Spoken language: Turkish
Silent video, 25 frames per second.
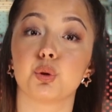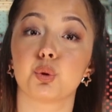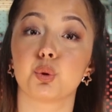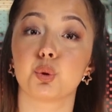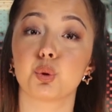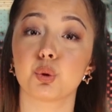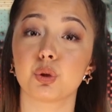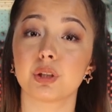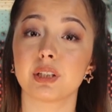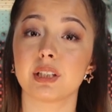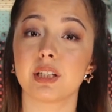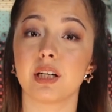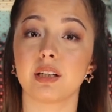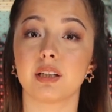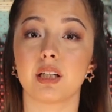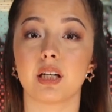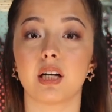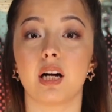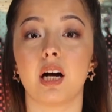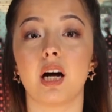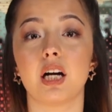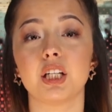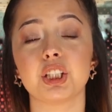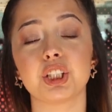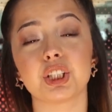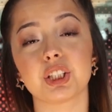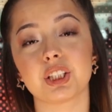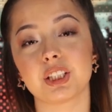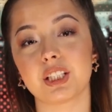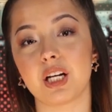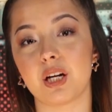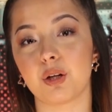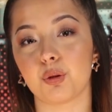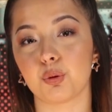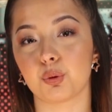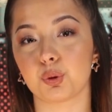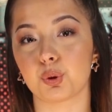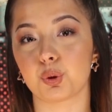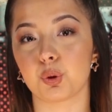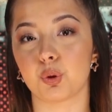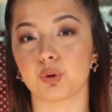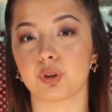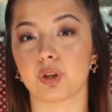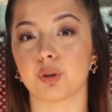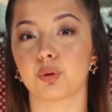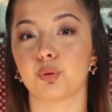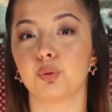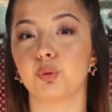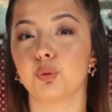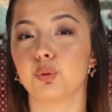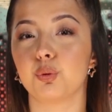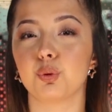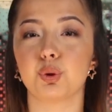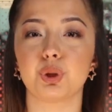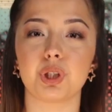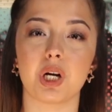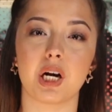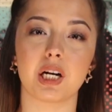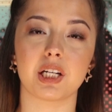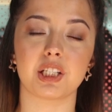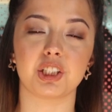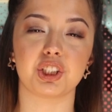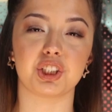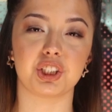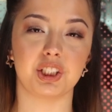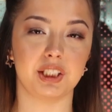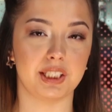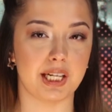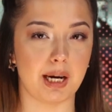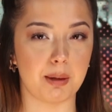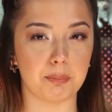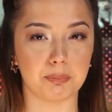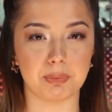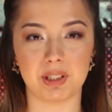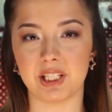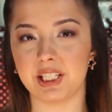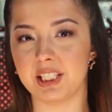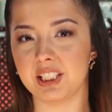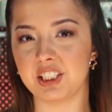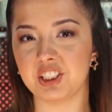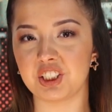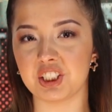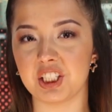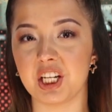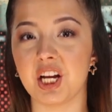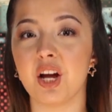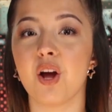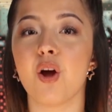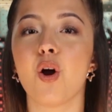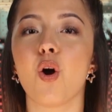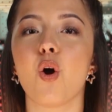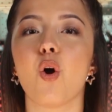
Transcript: şu sıralar aşk sarhoş olan ünlü şarkıcı İrem Derici